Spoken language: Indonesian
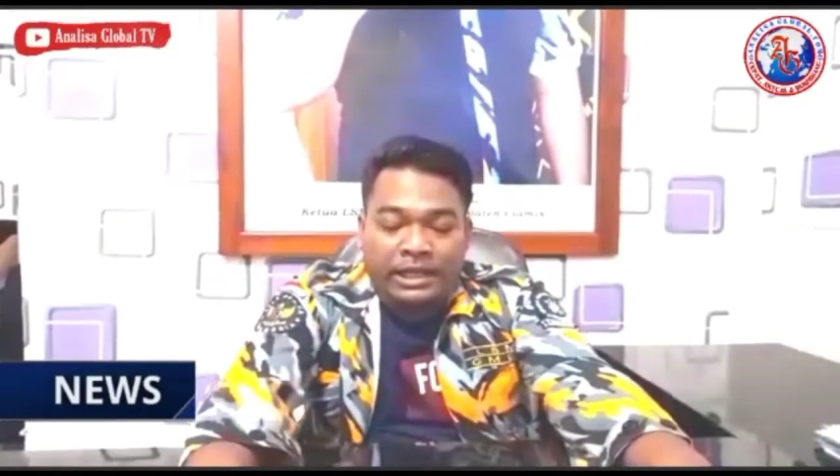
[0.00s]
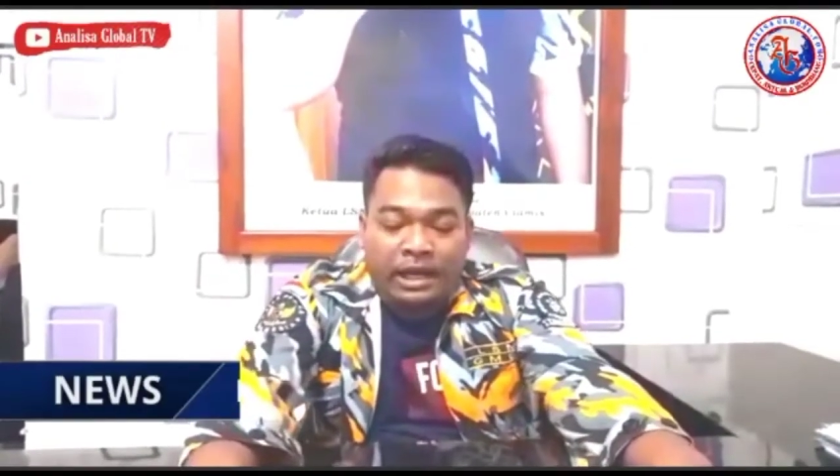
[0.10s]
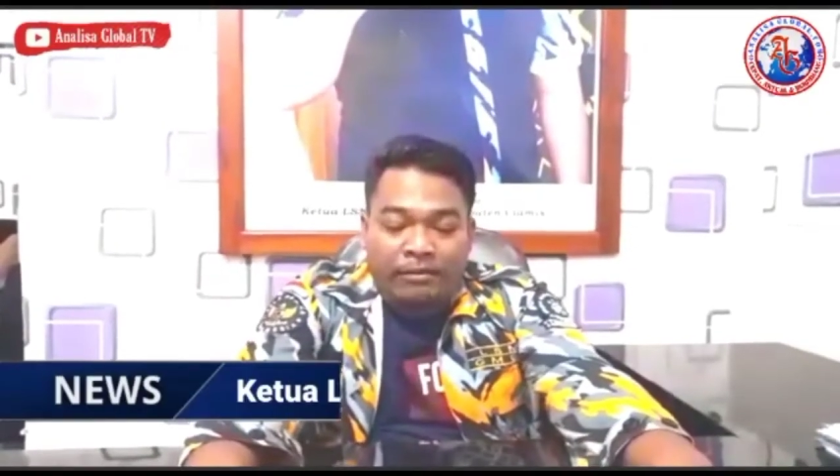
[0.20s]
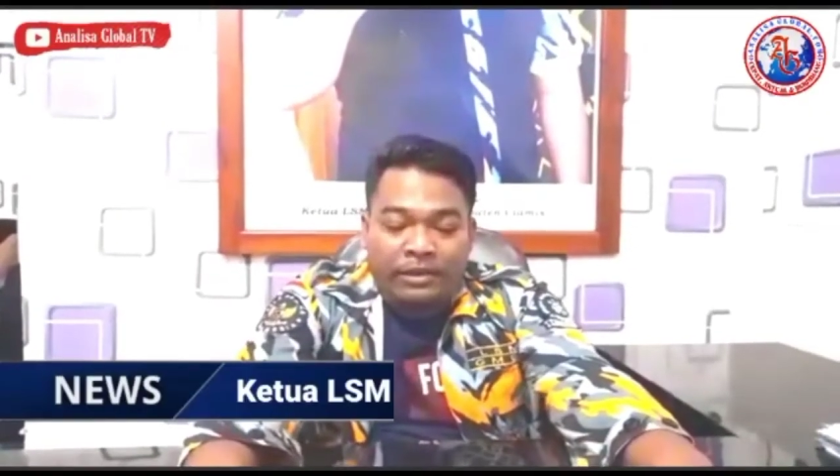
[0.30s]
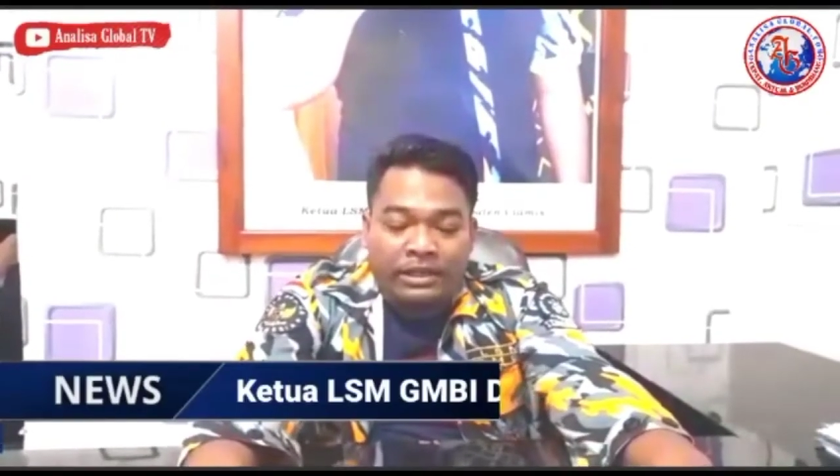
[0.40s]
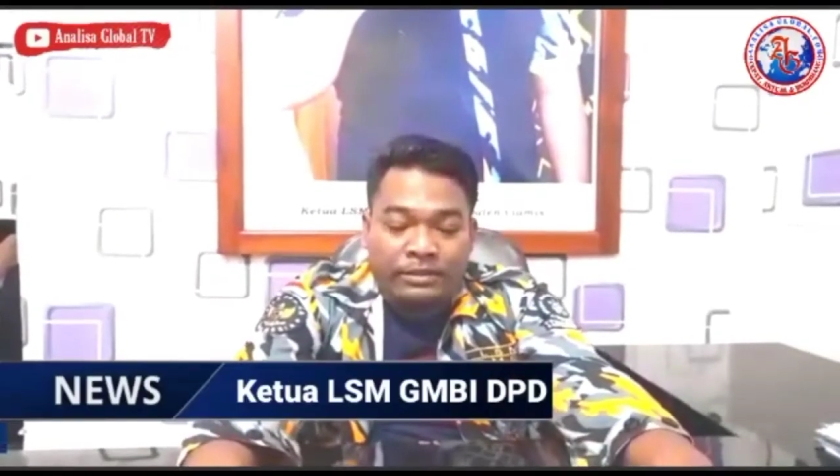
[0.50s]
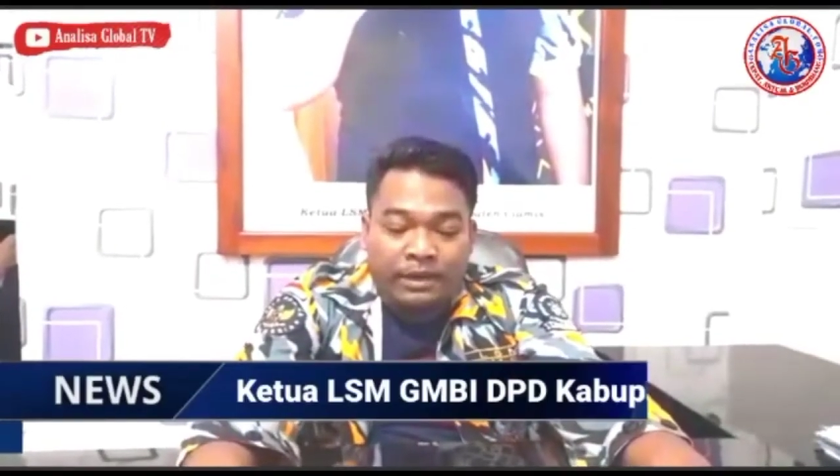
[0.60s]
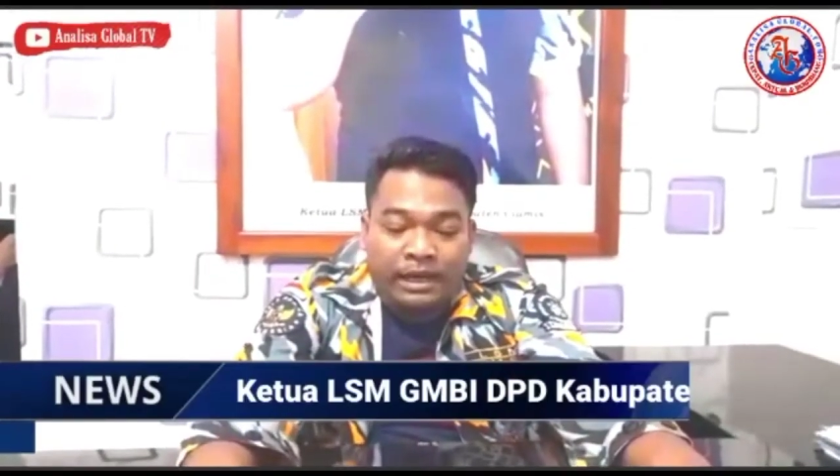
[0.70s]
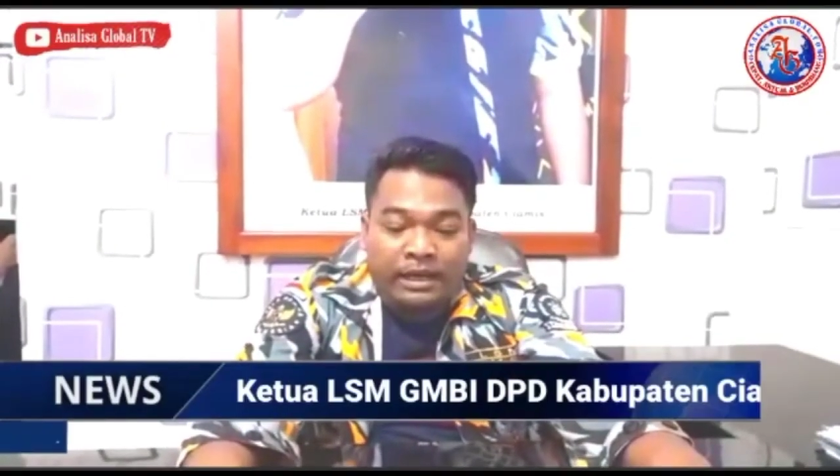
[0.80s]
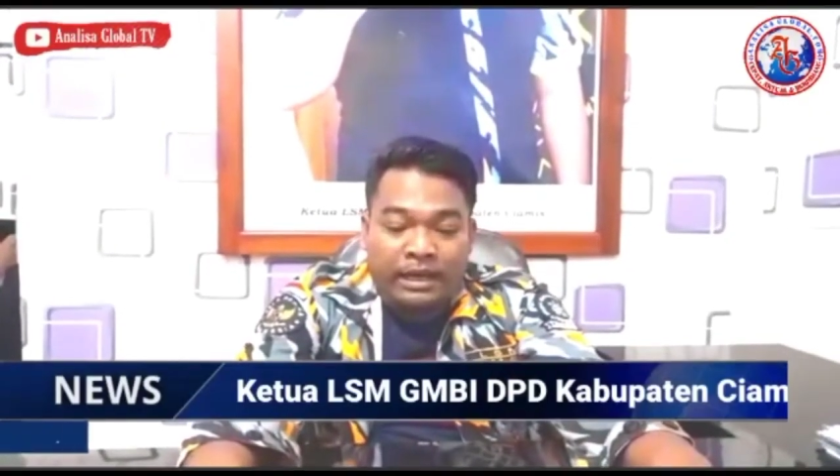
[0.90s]
Ciamis
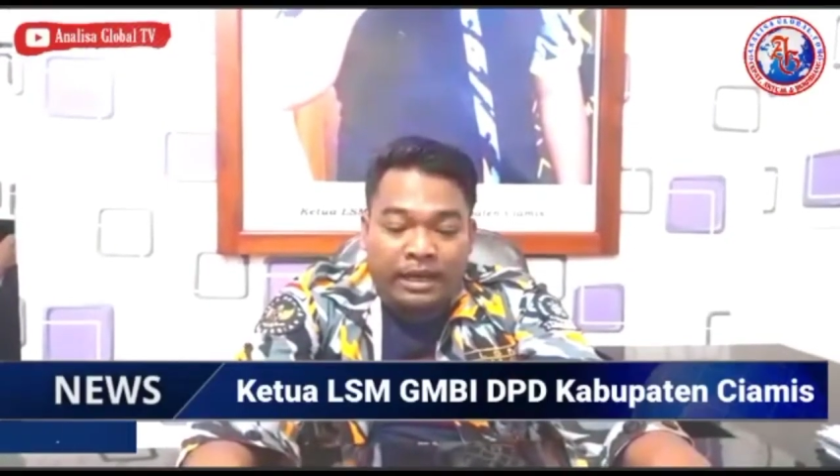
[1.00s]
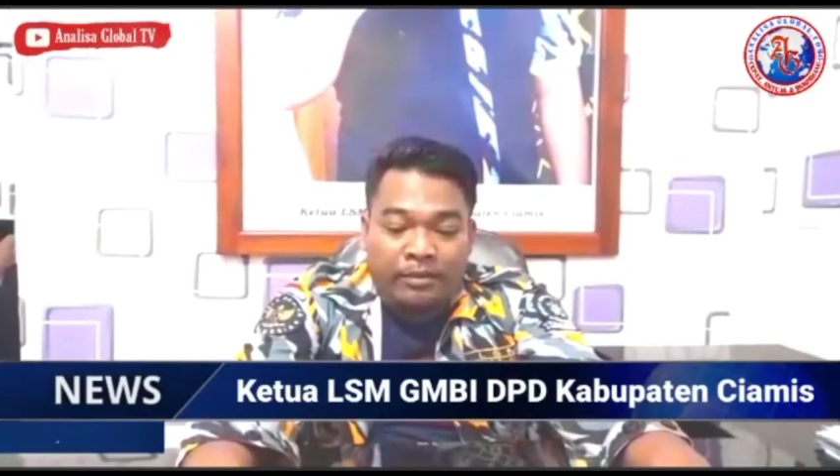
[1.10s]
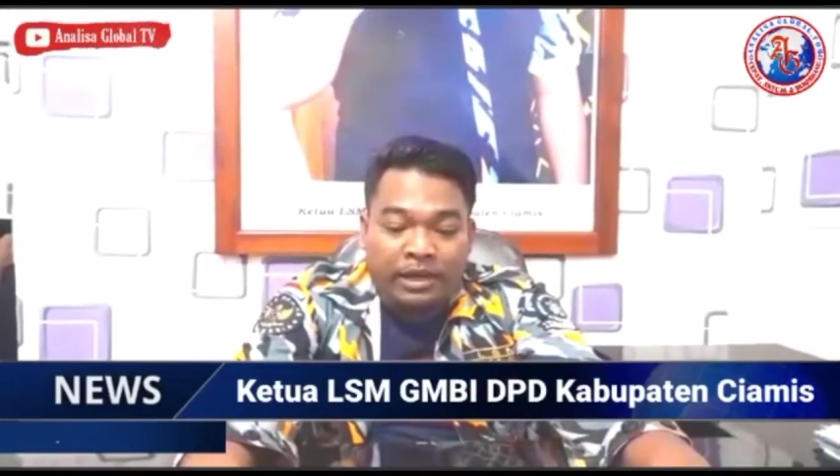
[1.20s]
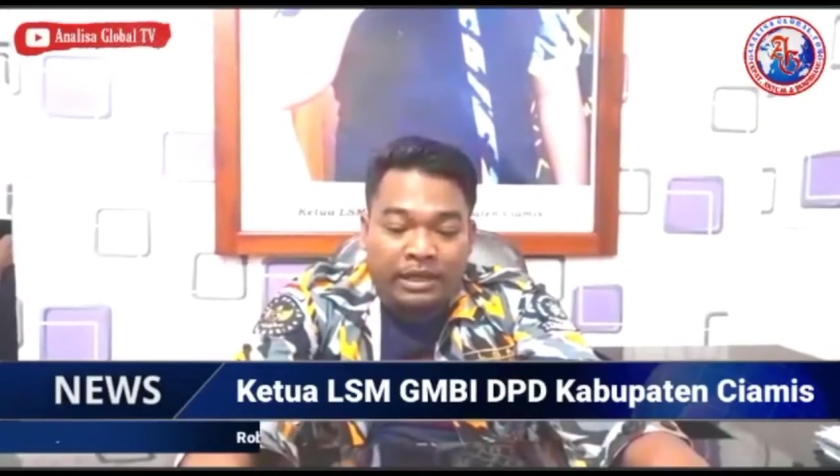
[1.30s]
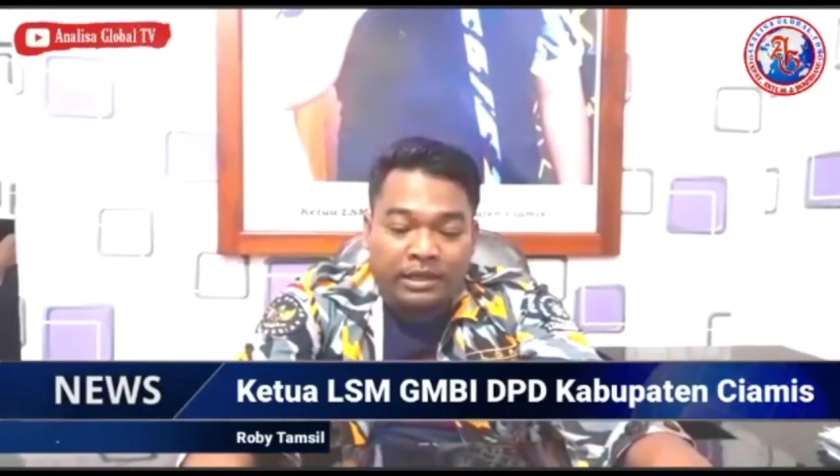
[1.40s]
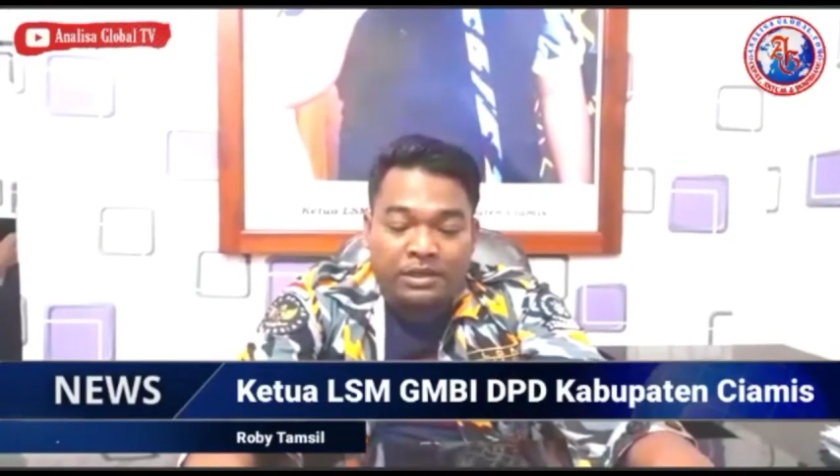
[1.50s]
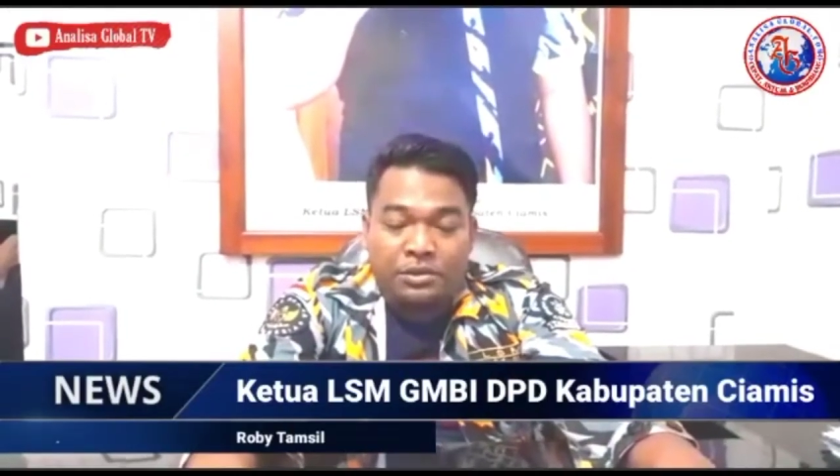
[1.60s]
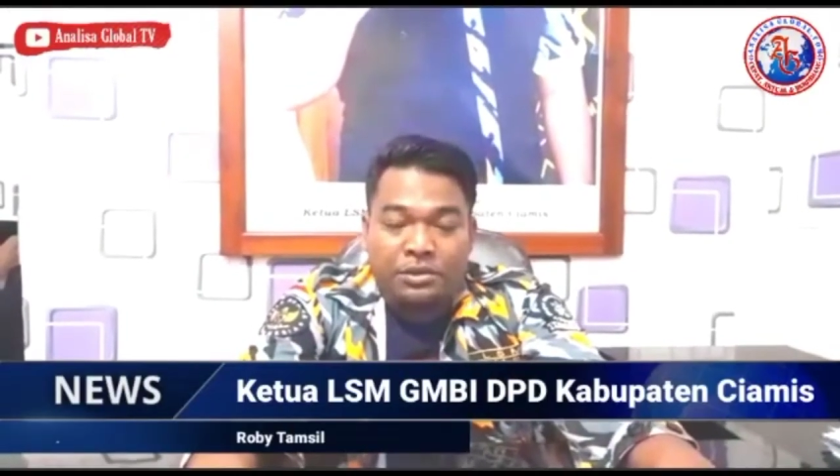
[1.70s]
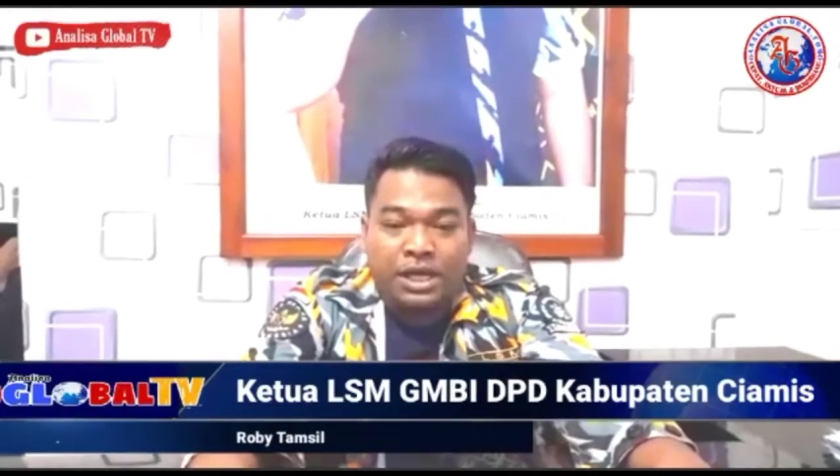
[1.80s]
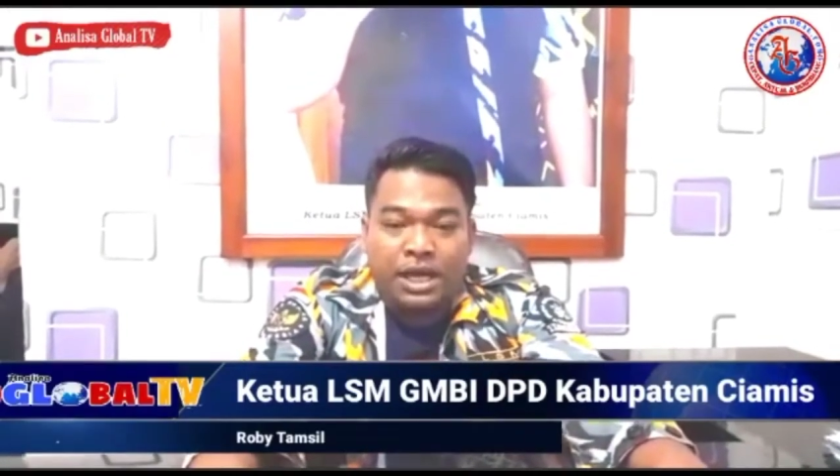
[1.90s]
mengadakan bakti
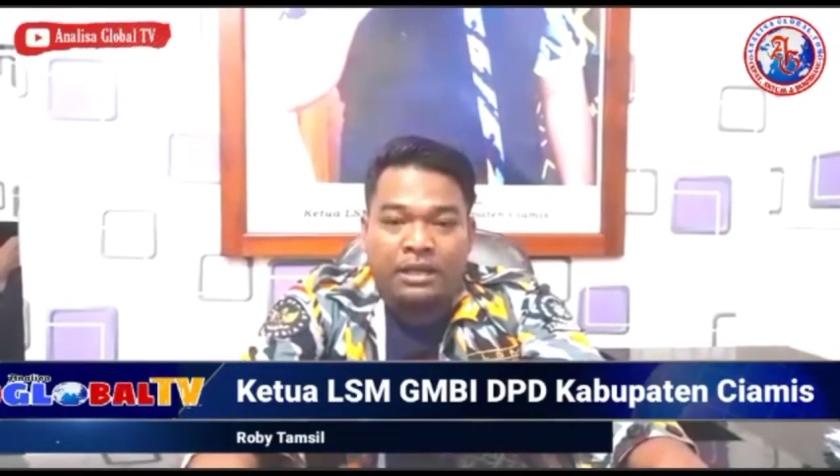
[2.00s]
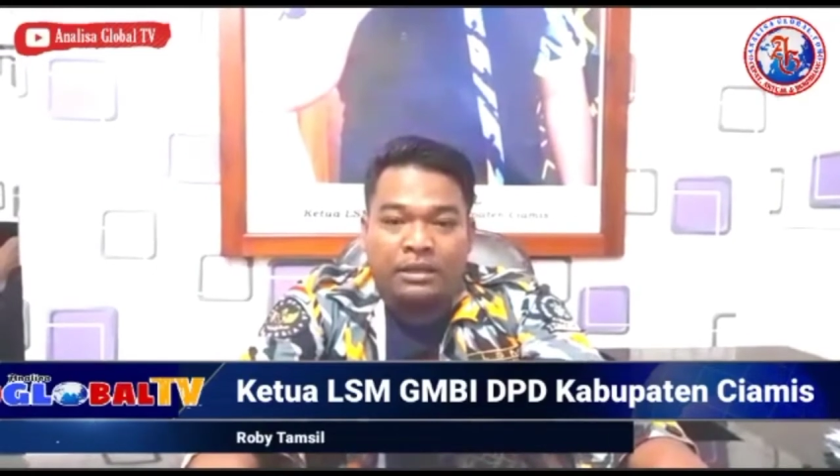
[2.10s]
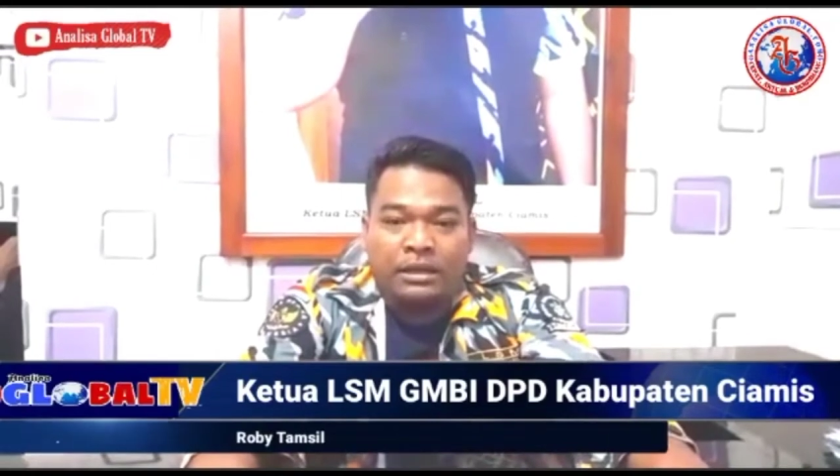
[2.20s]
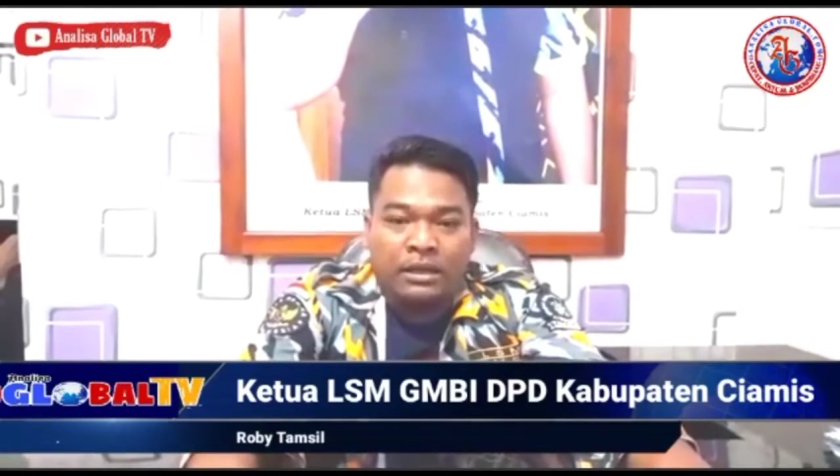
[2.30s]
sosial